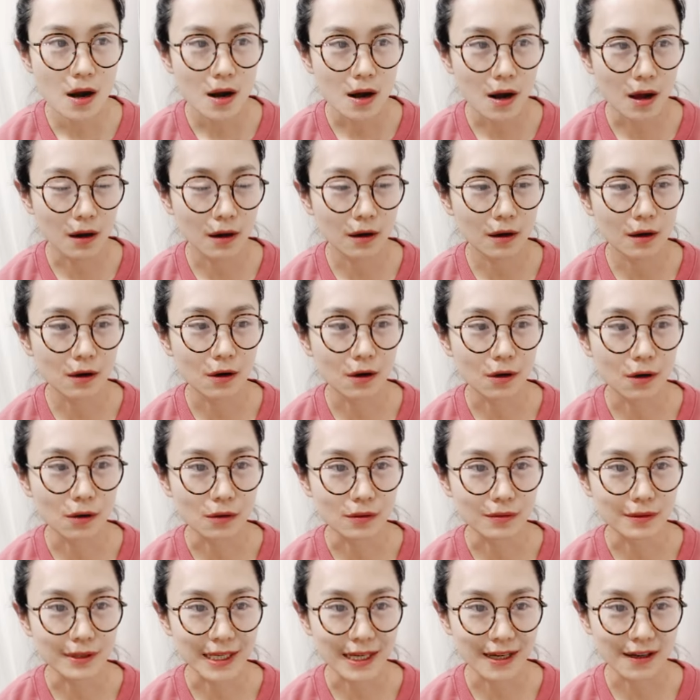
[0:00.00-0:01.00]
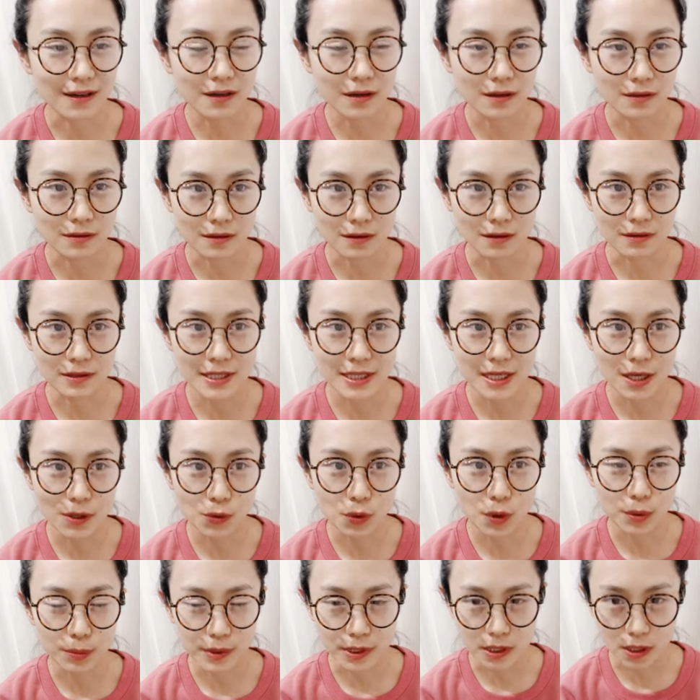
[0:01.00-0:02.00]
然后也可能相
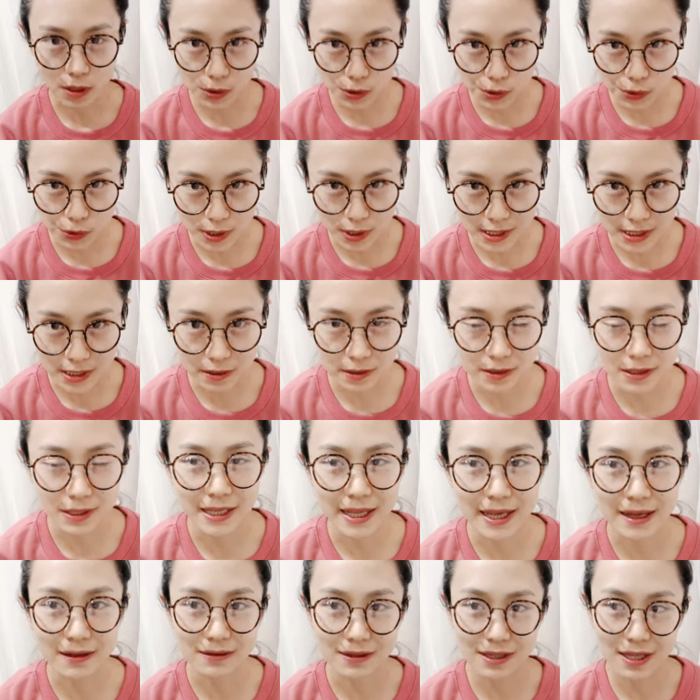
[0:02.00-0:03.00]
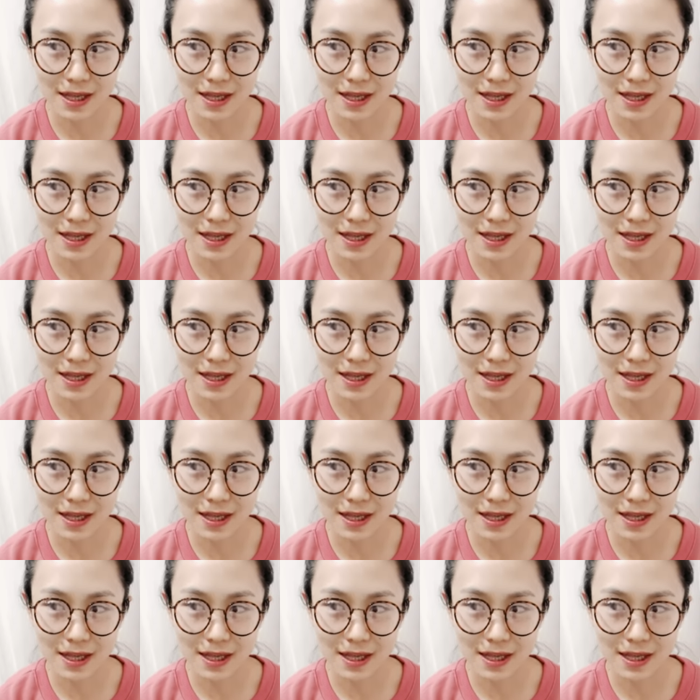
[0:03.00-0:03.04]
对比较血腥一点，